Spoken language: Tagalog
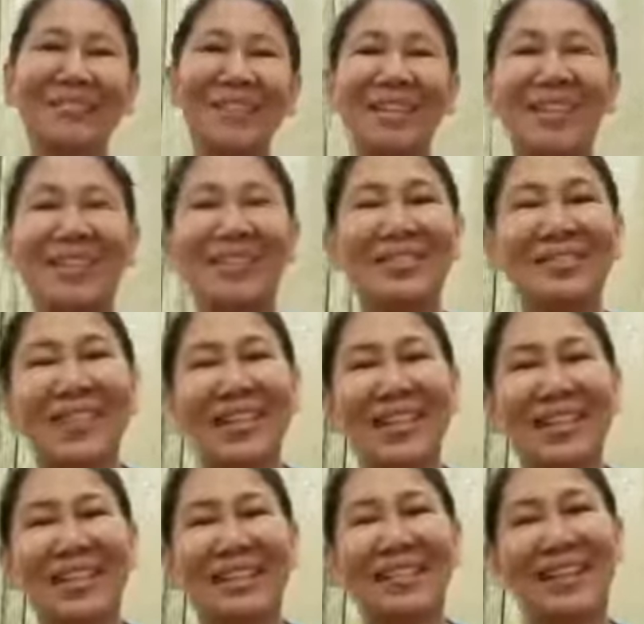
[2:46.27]
Pati kung
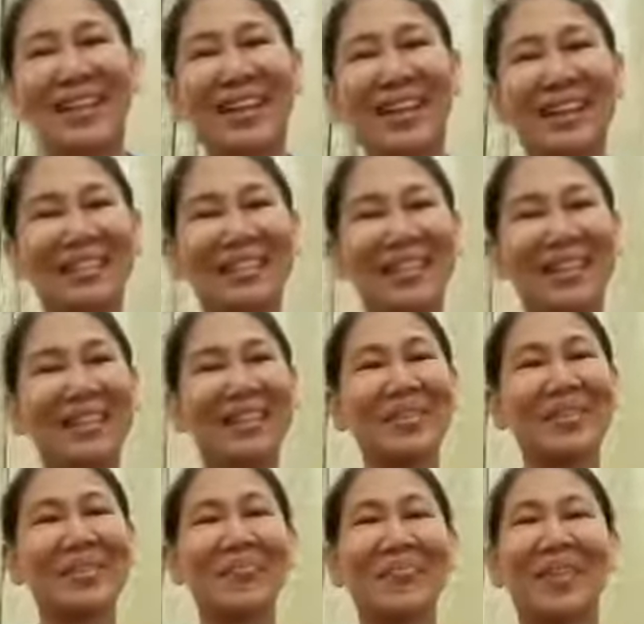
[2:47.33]
kanak nagawin
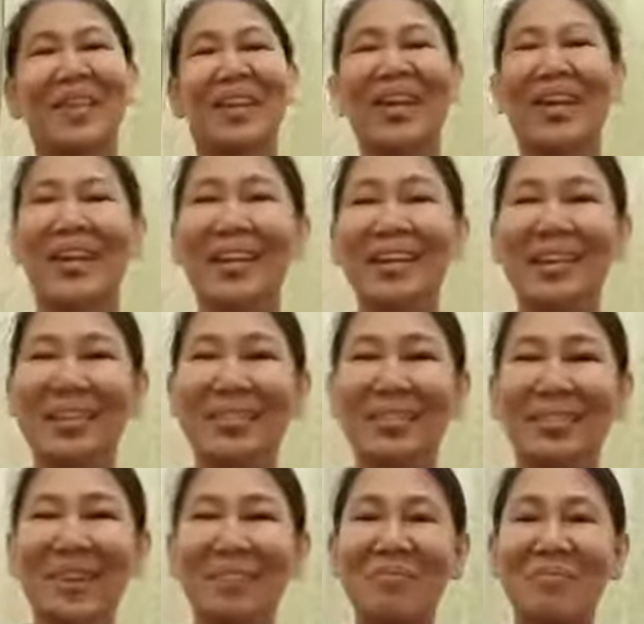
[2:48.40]
again,
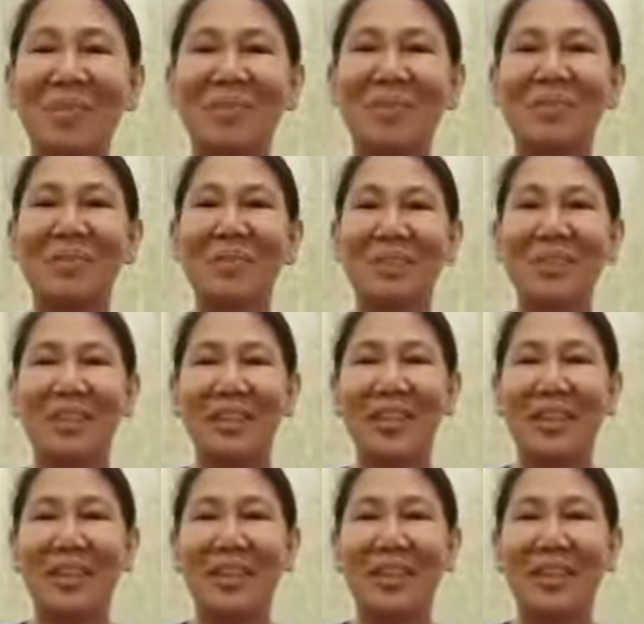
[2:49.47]
Kuya Vino.